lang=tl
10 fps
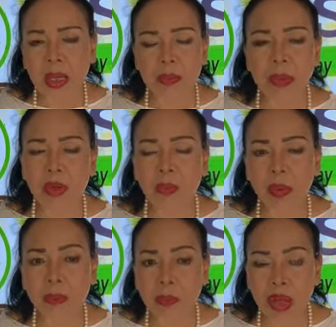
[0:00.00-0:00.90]
at meron
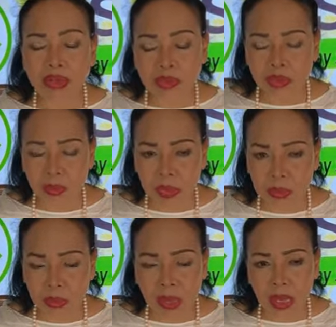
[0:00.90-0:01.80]
pang bas,
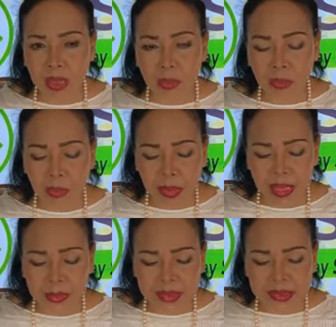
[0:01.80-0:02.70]
may mga
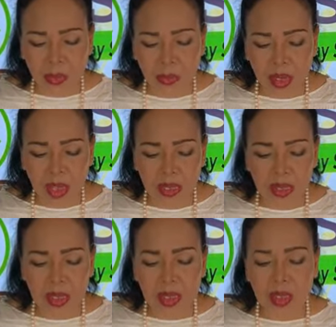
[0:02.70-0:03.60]
problema sa ugat,
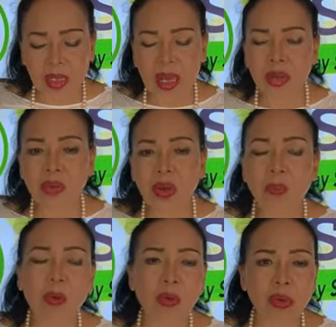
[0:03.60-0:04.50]
lalo na
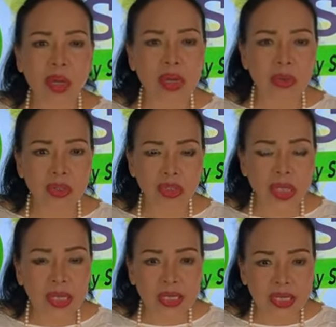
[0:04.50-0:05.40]
po kung nagkaroon
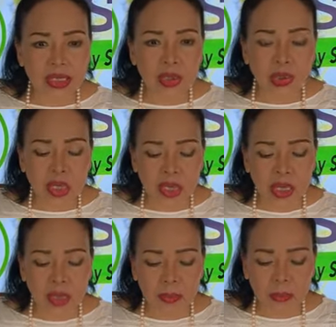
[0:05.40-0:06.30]
siya ng history
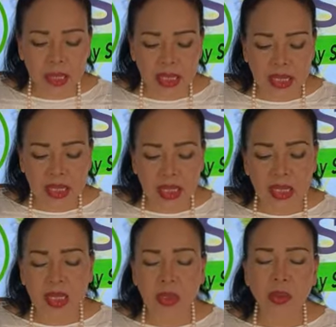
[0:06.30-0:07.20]
ng
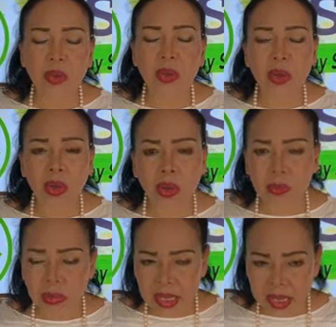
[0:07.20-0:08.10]
paninigarilyo,
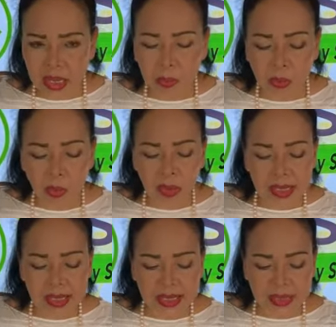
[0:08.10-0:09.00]
mahirap
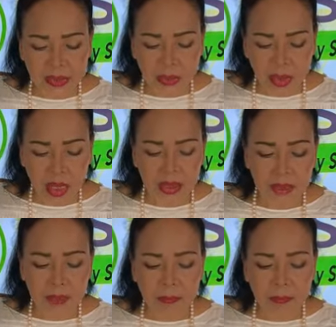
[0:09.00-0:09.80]
gumaling ang sugat.